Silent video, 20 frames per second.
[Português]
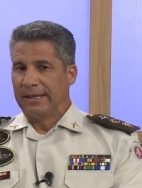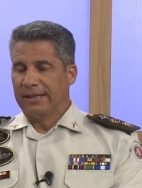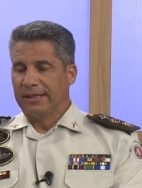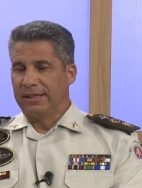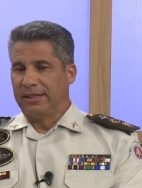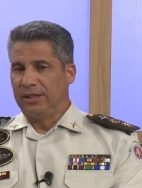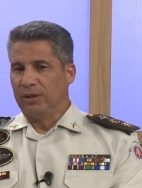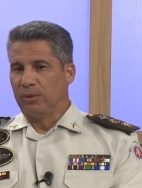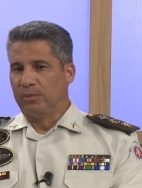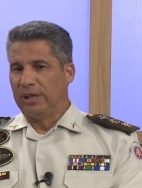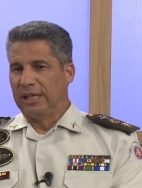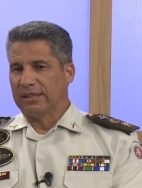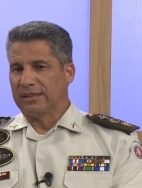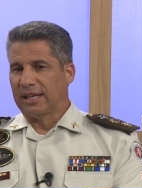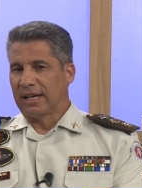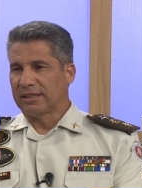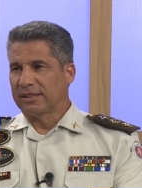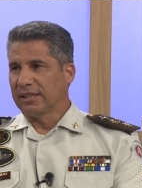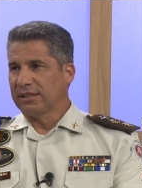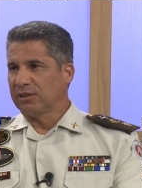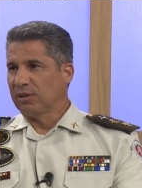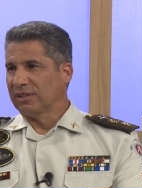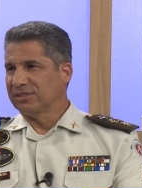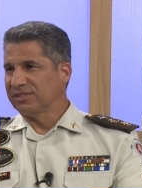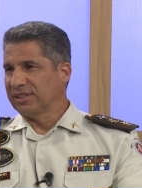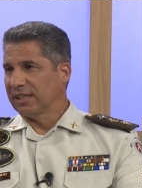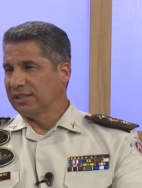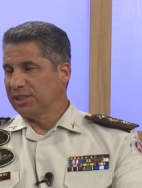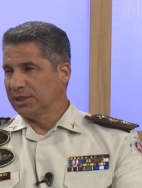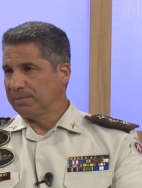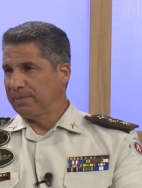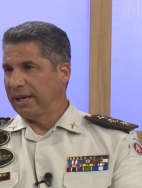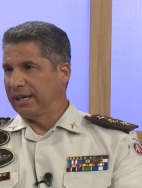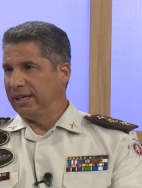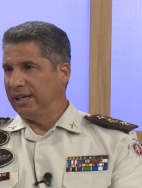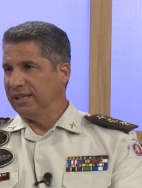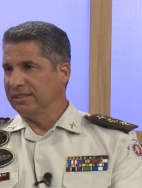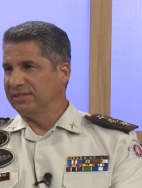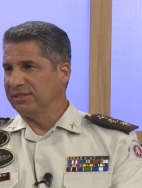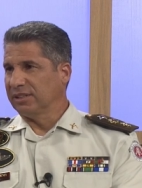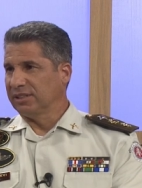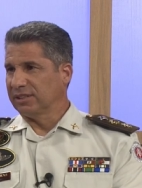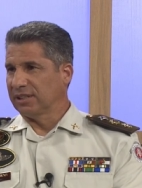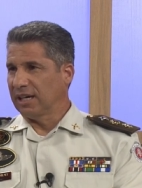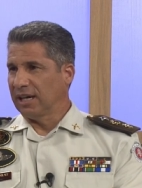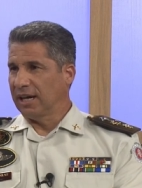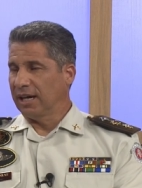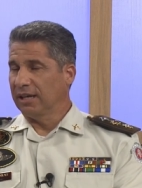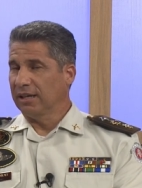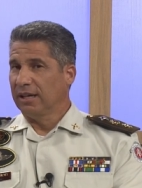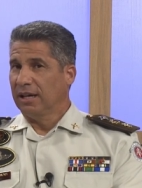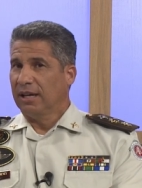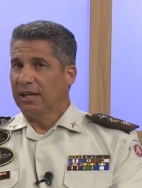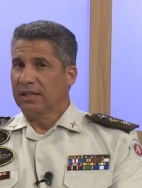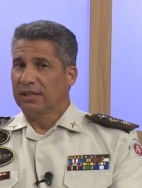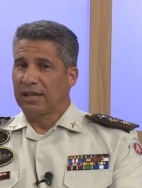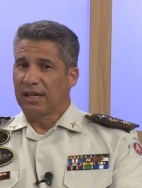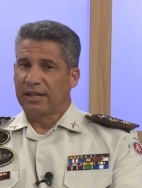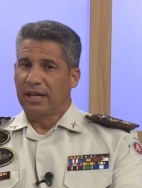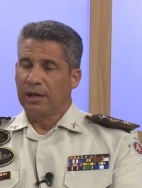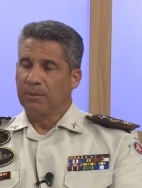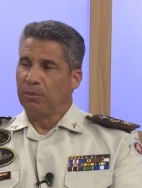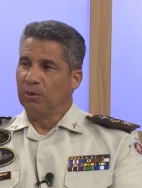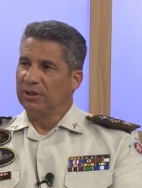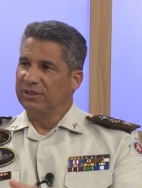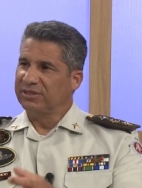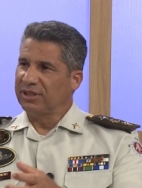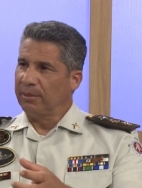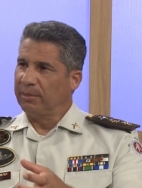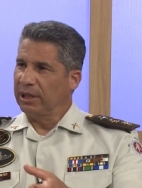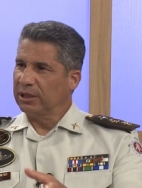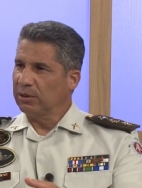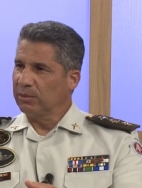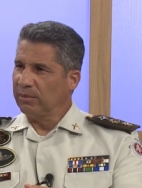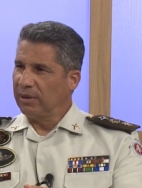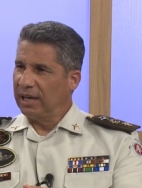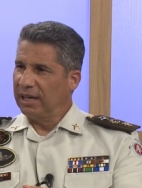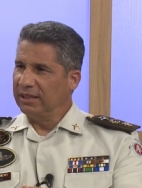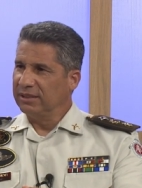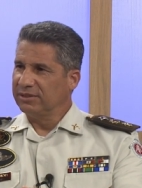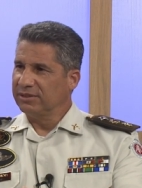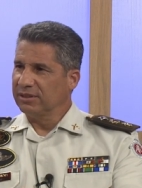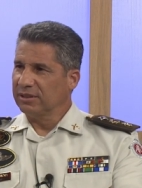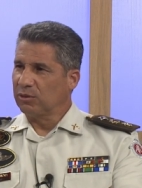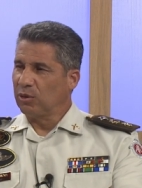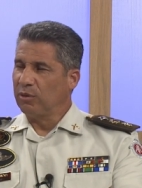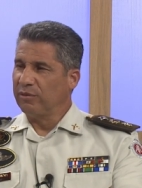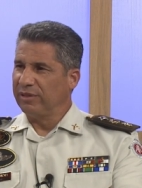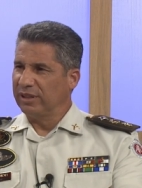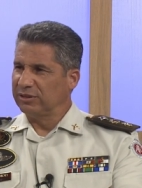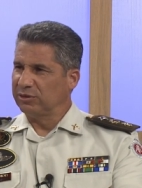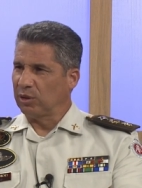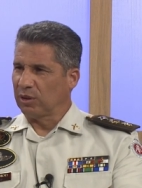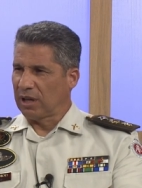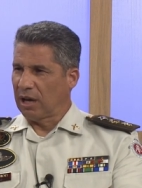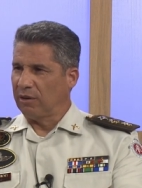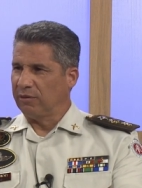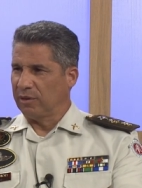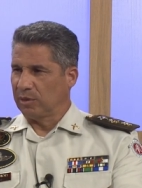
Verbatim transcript: que o militar tem que ter uma certa experiência já naquele policiamento mais convencional,